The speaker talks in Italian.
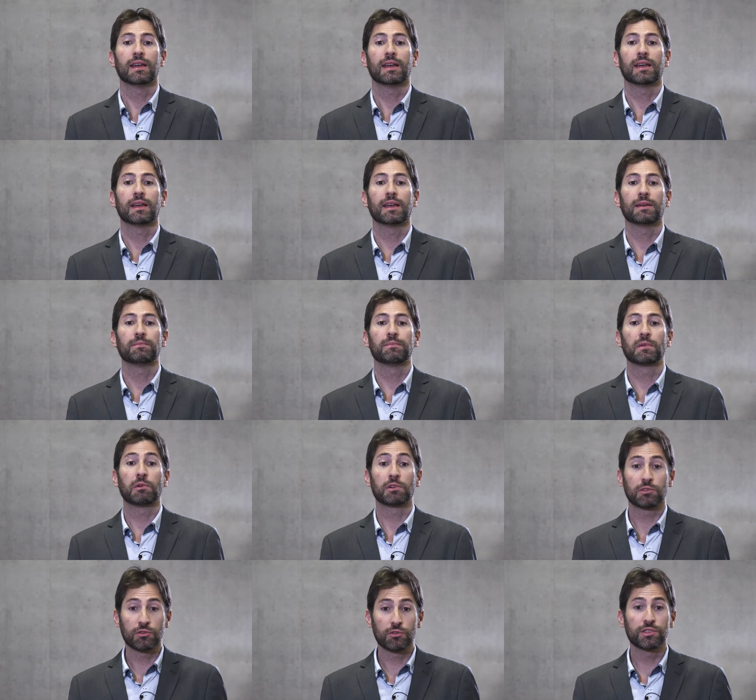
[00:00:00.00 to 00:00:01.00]
Eh,
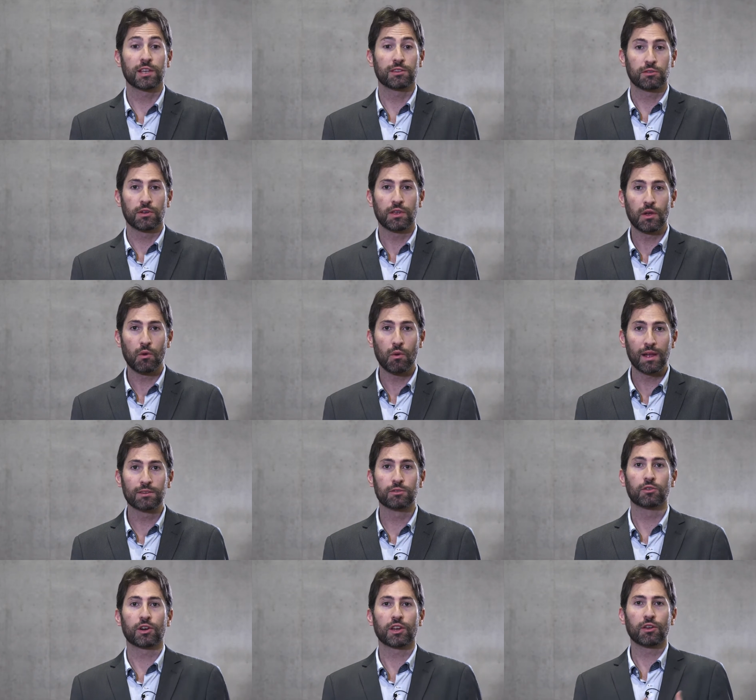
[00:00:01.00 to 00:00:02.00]
questo soggetto, in
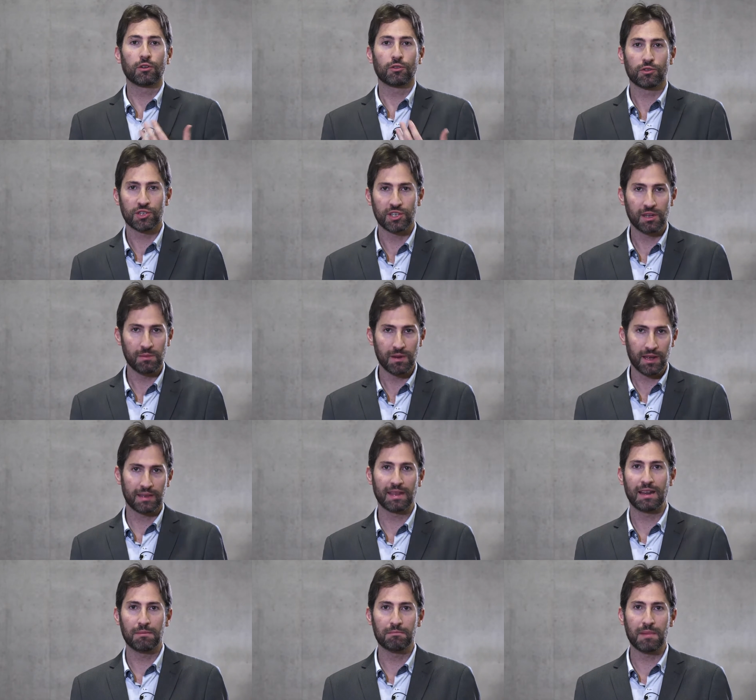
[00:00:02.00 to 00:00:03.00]
quanto riconoscibile
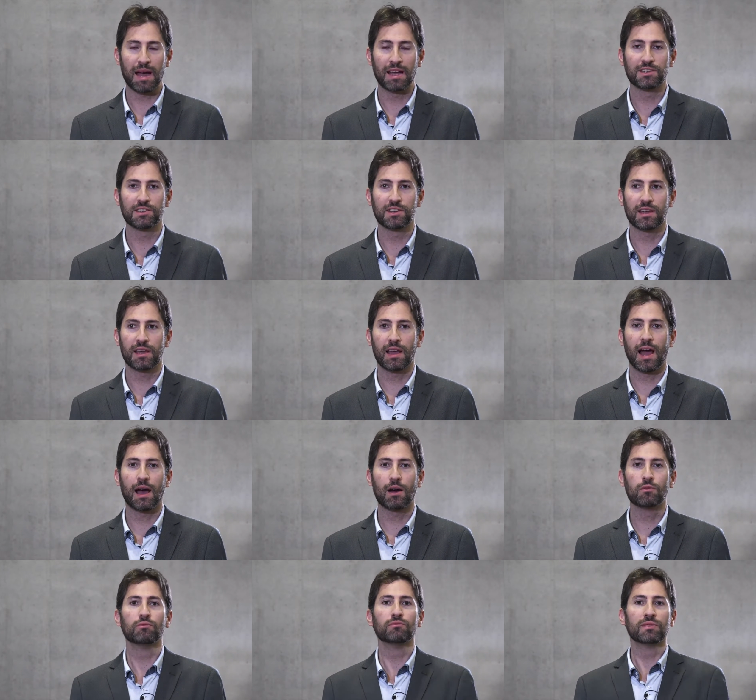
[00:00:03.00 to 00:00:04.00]
nell'immagine,
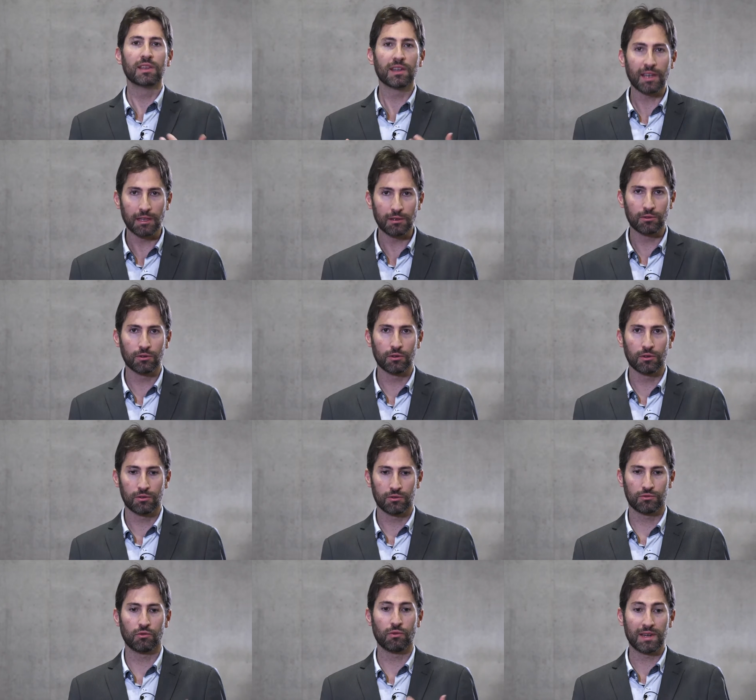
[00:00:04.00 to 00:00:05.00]
ha un
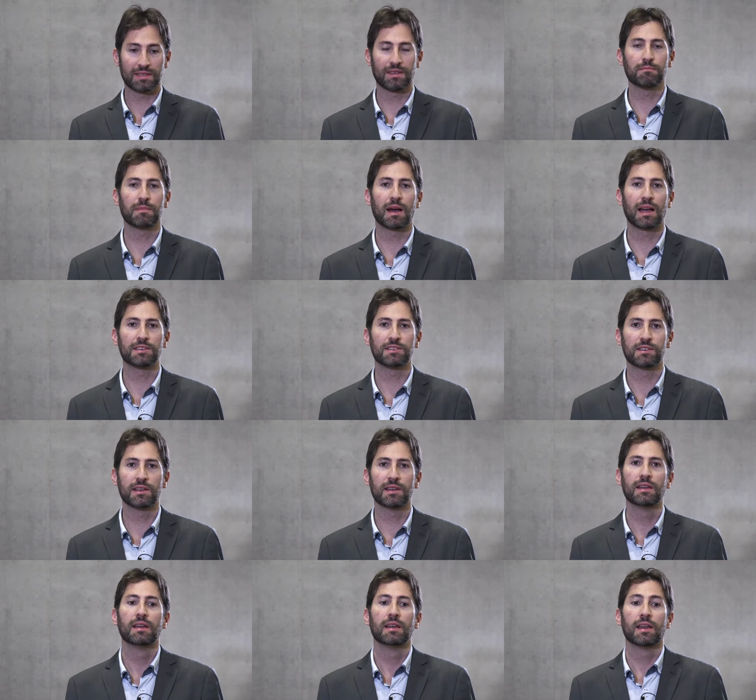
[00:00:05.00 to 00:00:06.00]
diritto su questa
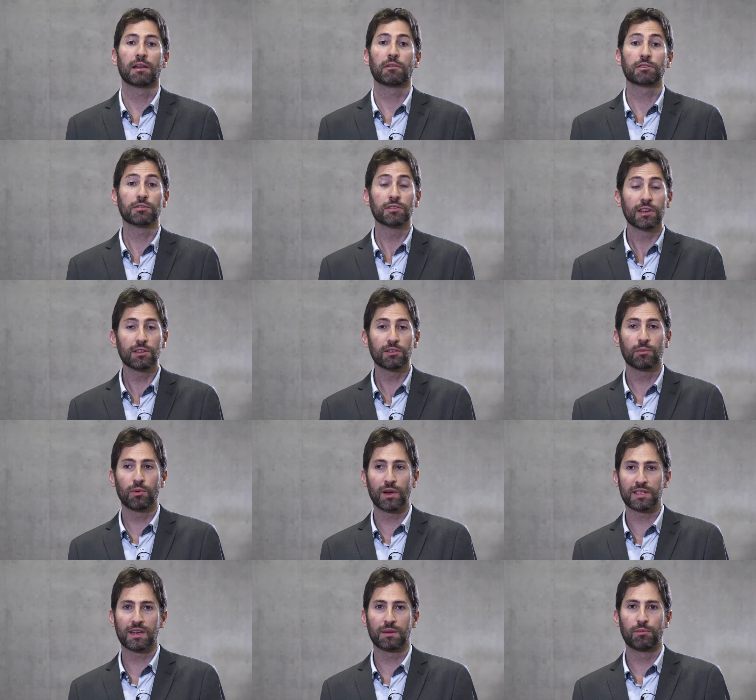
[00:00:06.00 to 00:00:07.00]
immagine e questo diritto
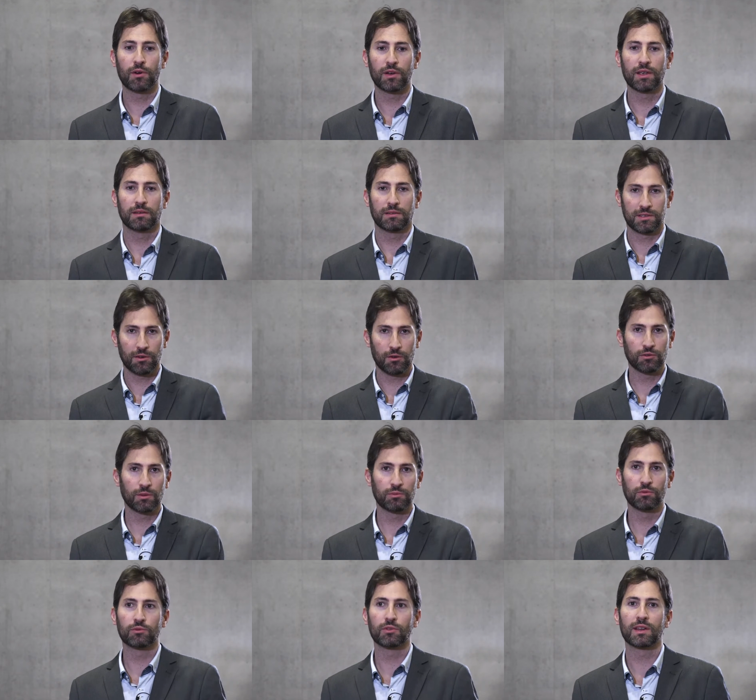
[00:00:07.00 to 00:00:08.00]
può essere poi,
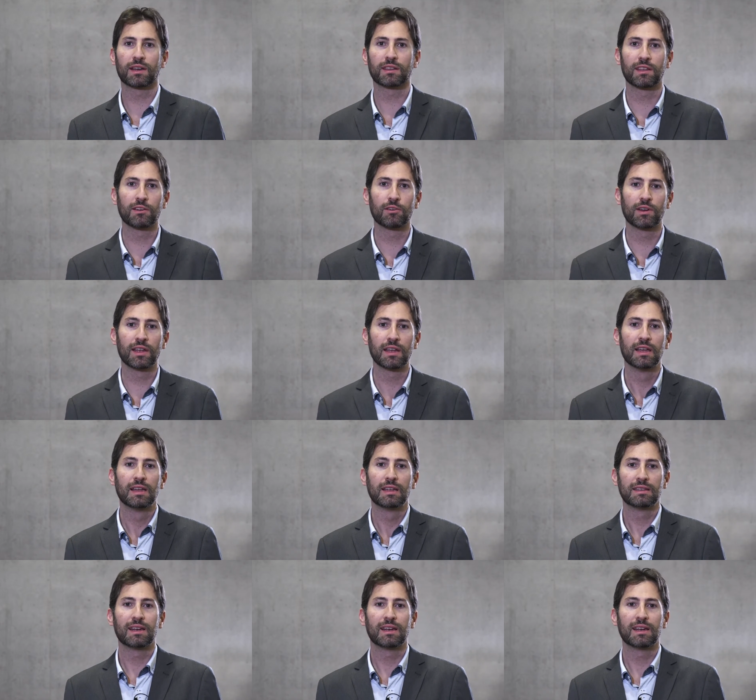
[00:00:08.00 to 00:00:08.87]
secondo appunto gli articoli